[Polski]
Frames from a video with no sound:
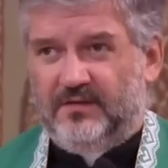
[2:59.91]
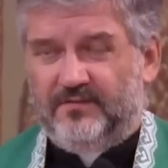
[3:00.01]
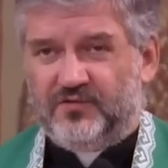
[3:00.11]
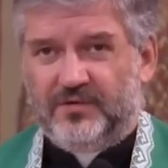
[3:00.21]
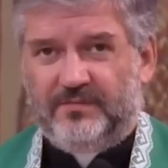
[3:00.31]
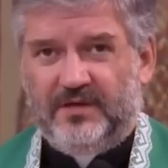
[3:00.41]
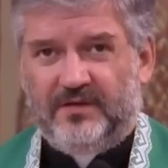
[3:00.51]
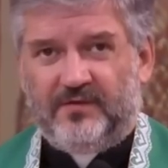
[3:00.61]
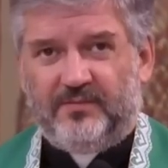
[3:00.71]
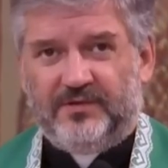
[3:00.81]
W
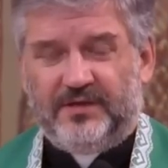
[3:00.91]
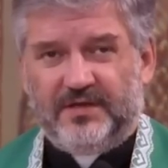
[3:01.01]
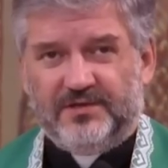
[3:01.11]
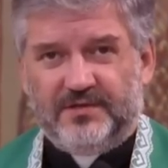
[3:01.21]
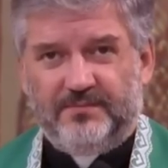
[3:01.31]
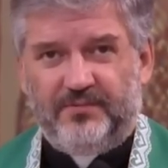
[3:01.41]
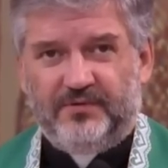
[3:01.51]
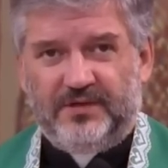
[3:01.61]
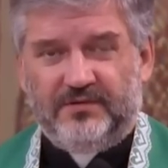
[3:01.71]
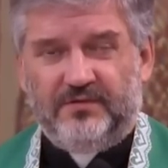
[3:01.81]
Rzymie spotyka się
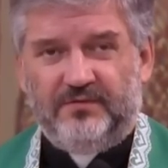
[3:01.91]
ponad